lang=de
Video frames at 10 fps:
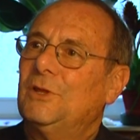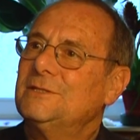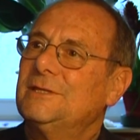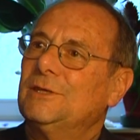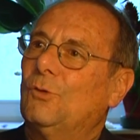
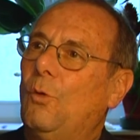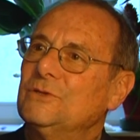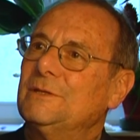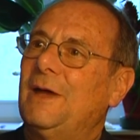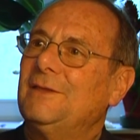plötzlich ein
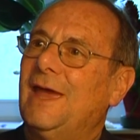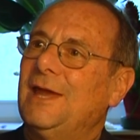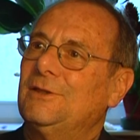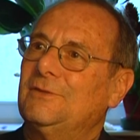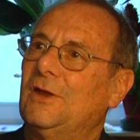großer Mann
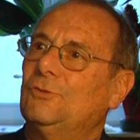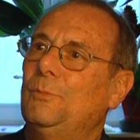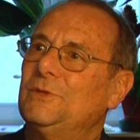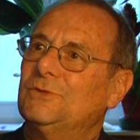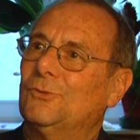rein und sagt,
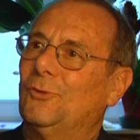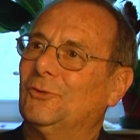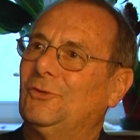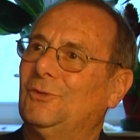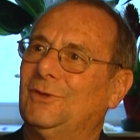du bist der Kurt.